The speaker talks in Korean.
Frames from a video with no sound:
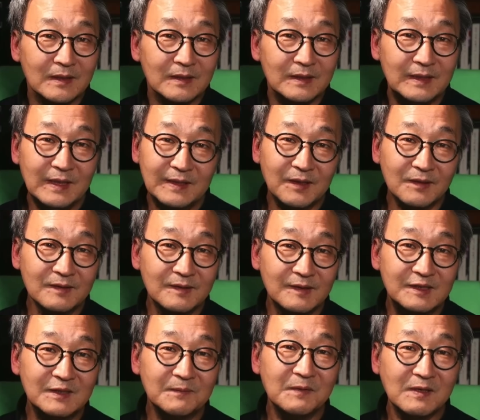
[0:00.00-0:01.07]

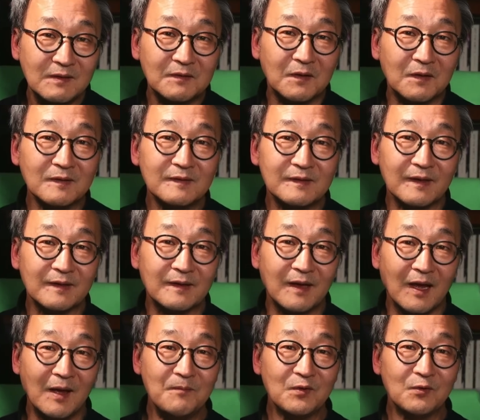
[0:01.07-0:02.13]
이천이십일 년 현재
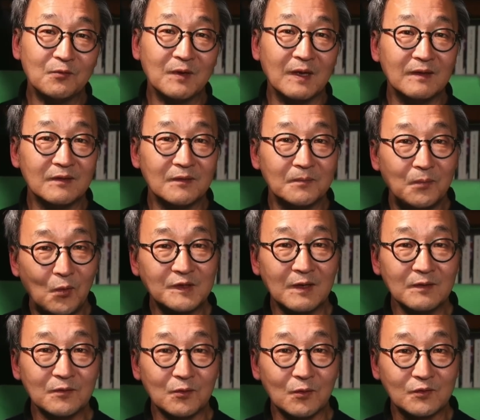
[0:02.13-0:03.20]
대한민국에 있는 포장도로